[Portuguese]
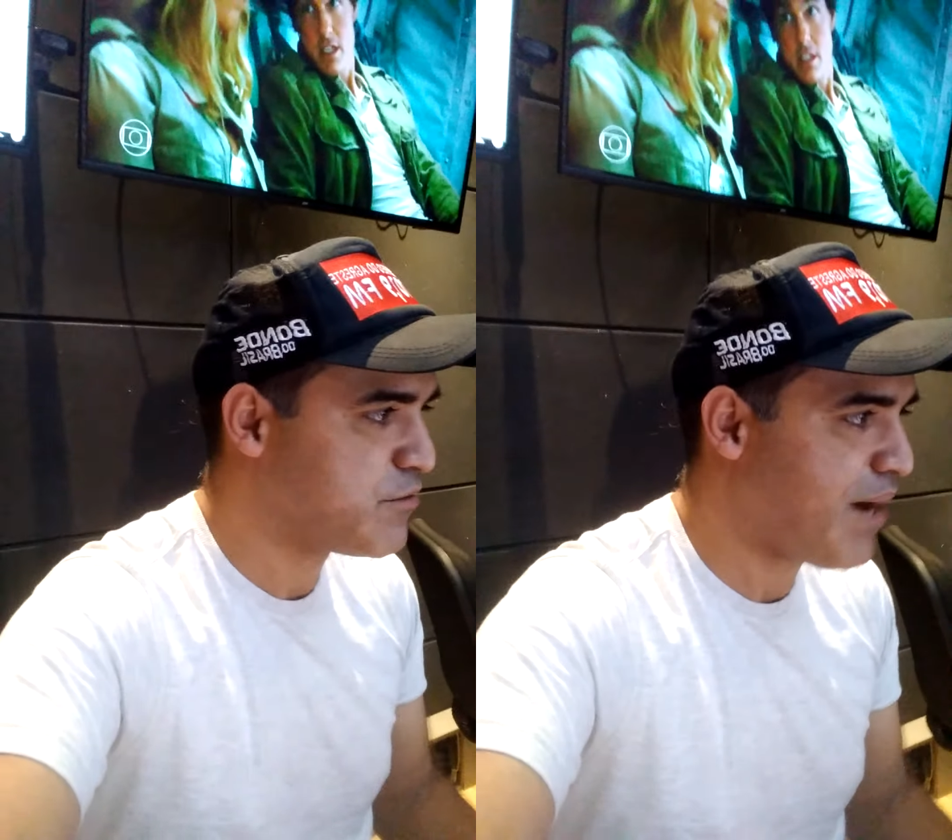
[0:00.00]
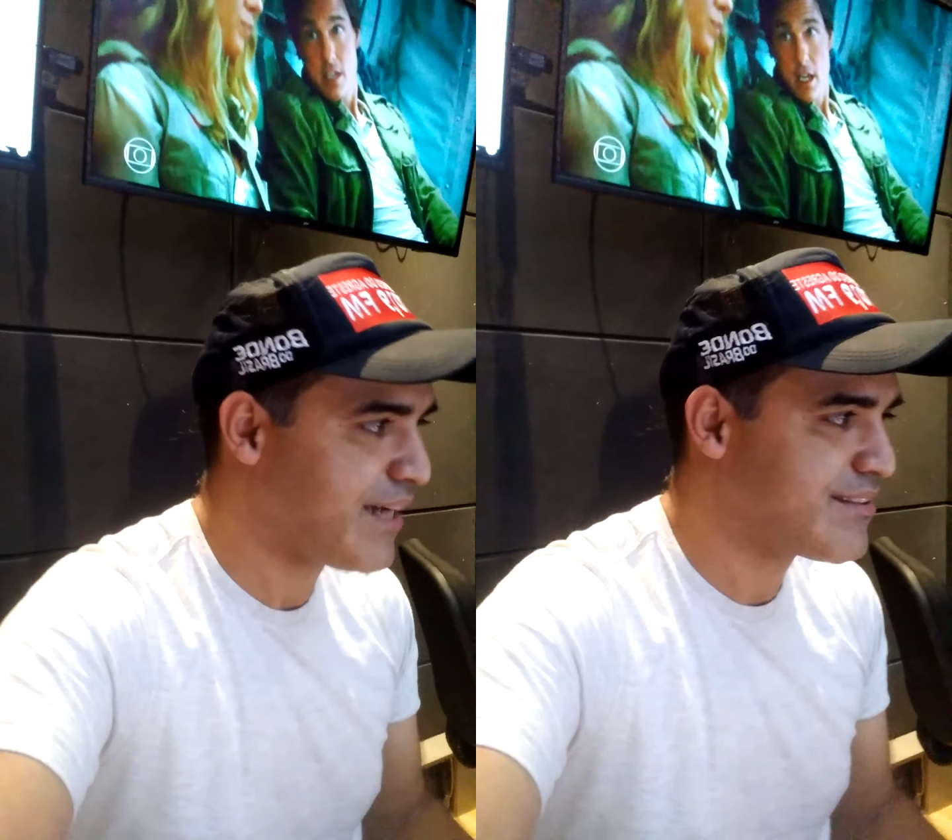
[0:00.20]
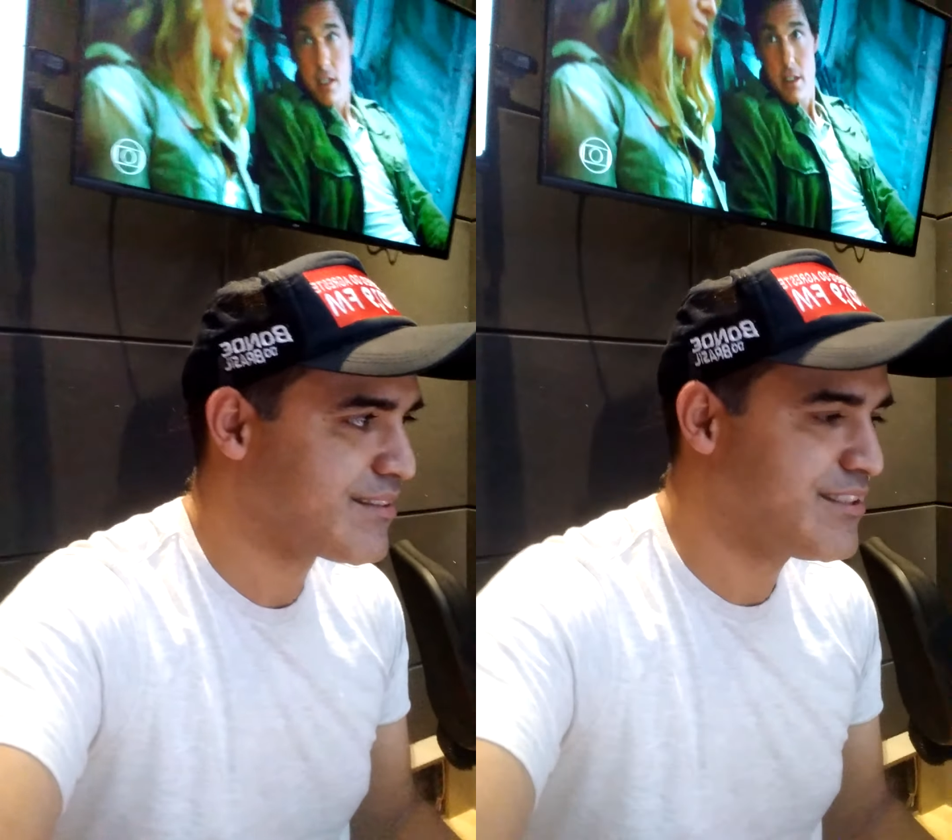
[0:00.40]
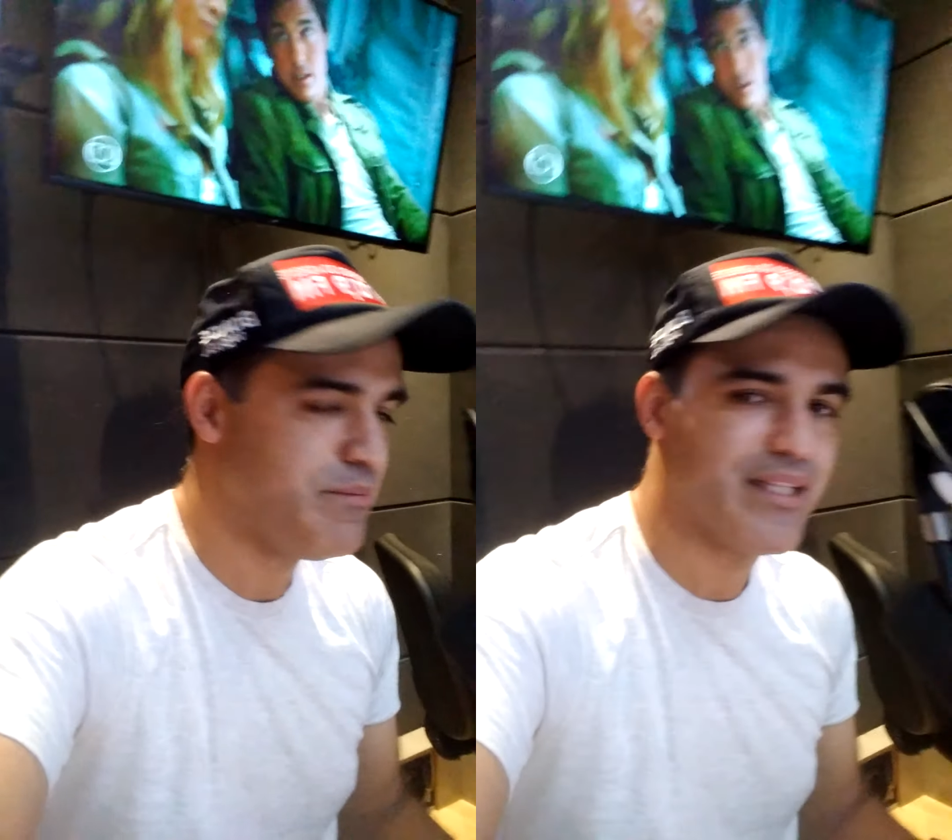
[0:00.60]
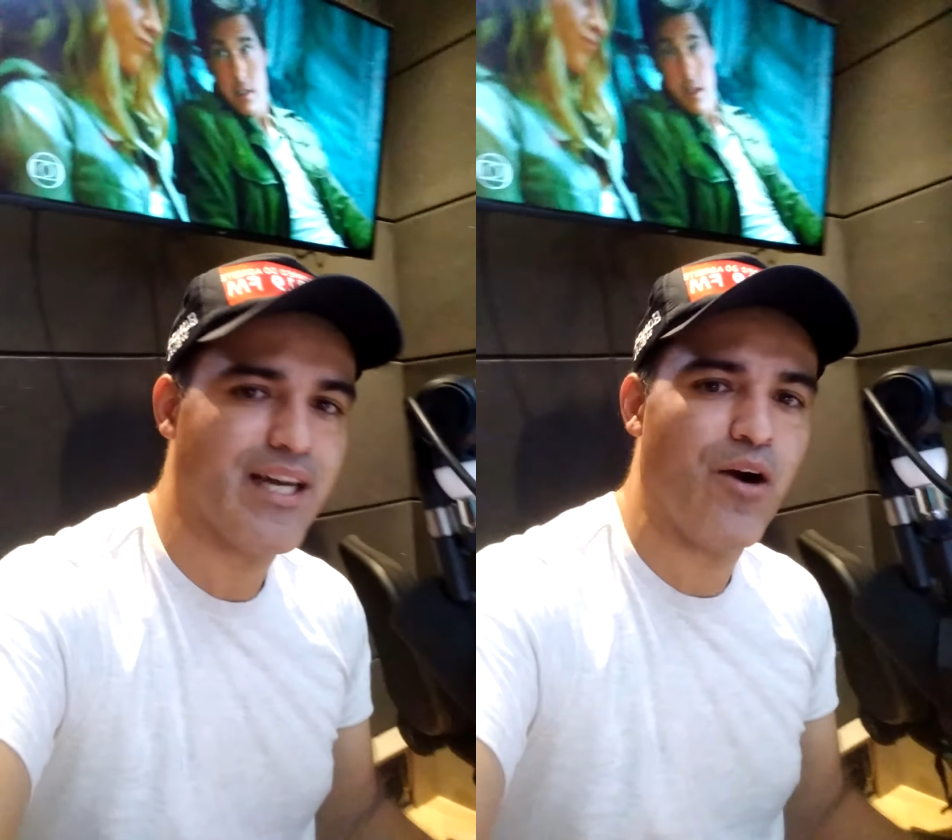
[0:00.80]
Mais
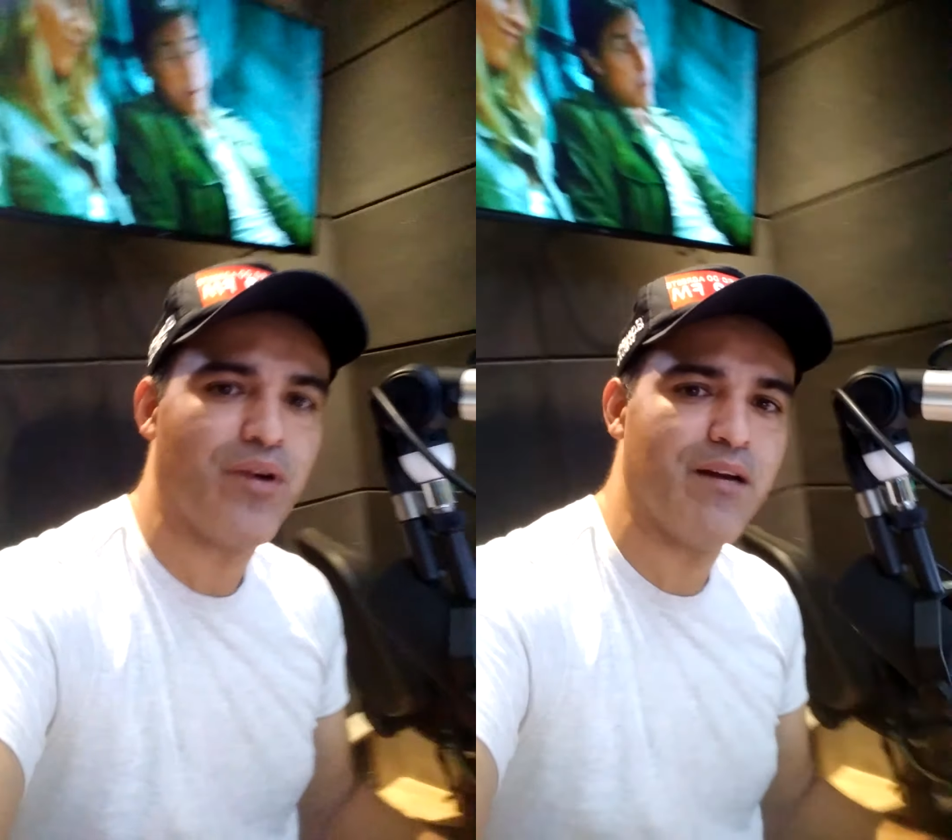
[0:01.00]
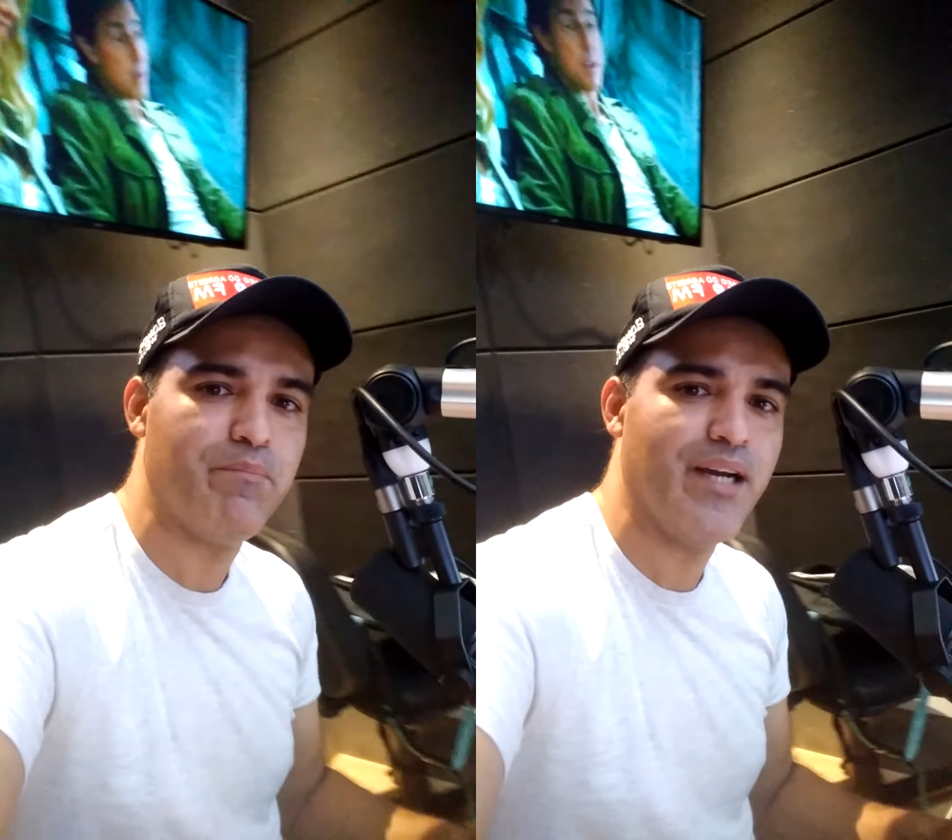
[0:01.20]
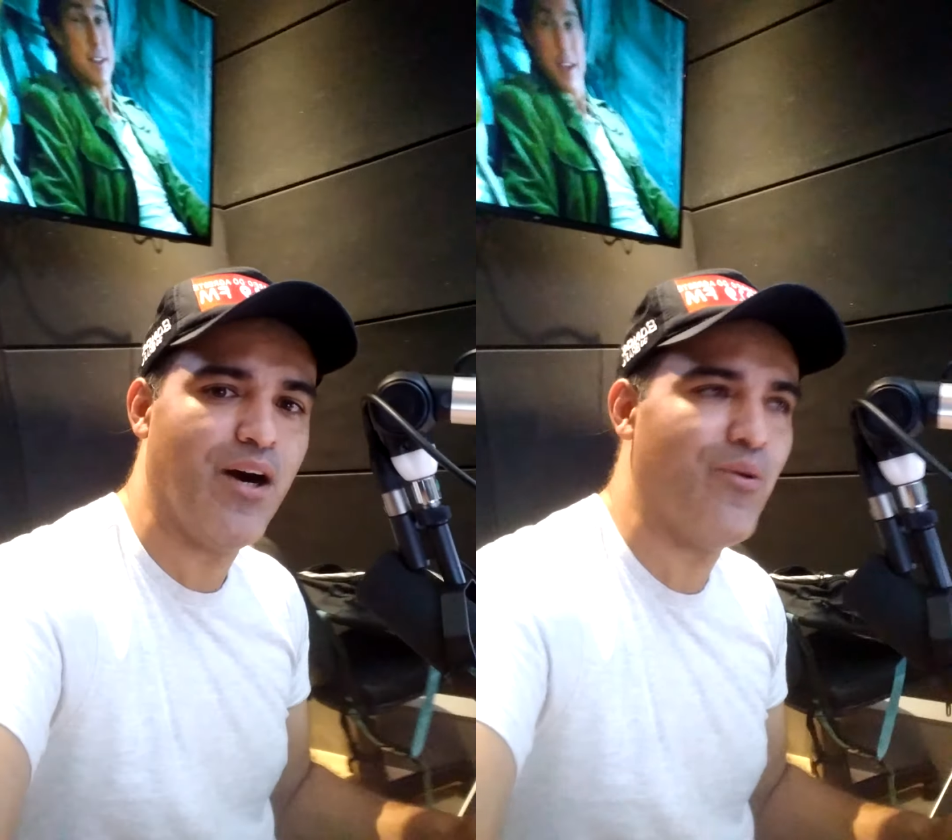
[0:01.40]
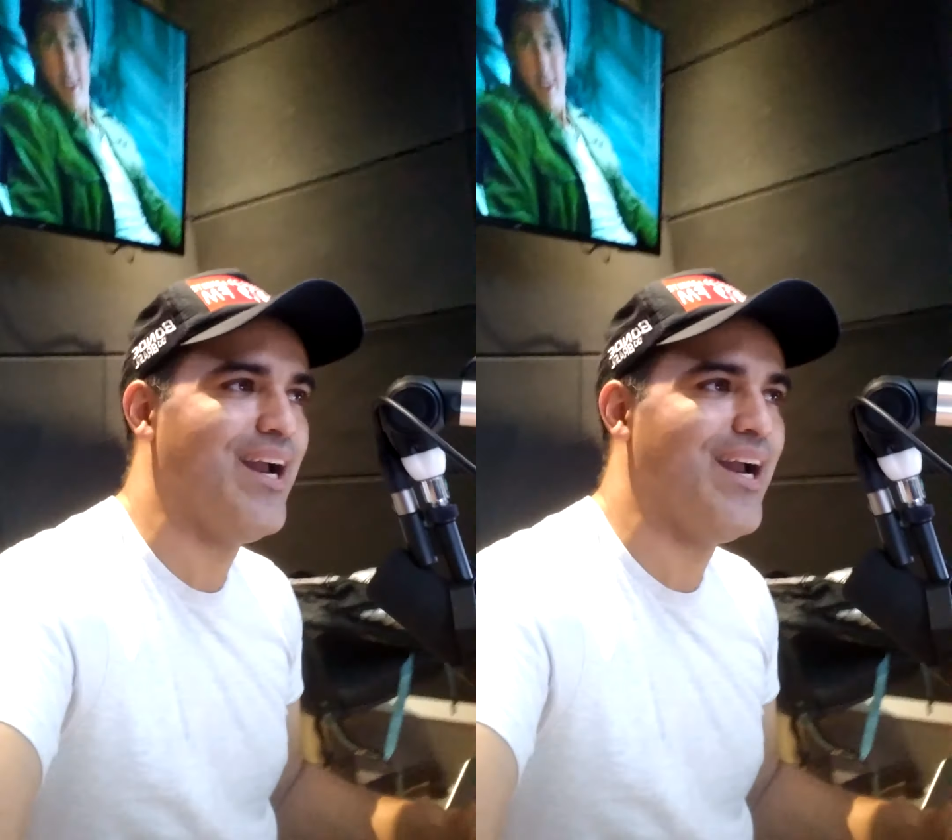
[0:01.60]
Cimentão, campeão